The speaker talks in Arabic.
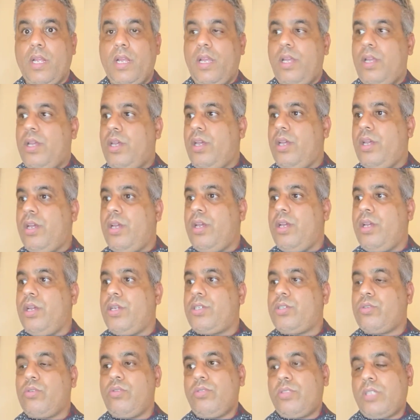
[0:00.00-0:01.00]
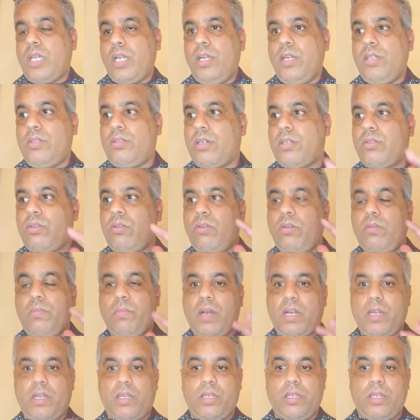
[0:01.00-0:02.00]
آه شكون تاني درت له
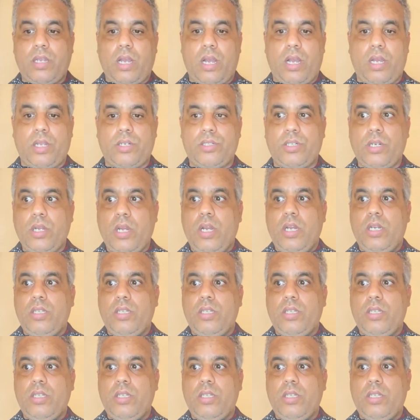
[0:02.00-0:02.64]
الماكياج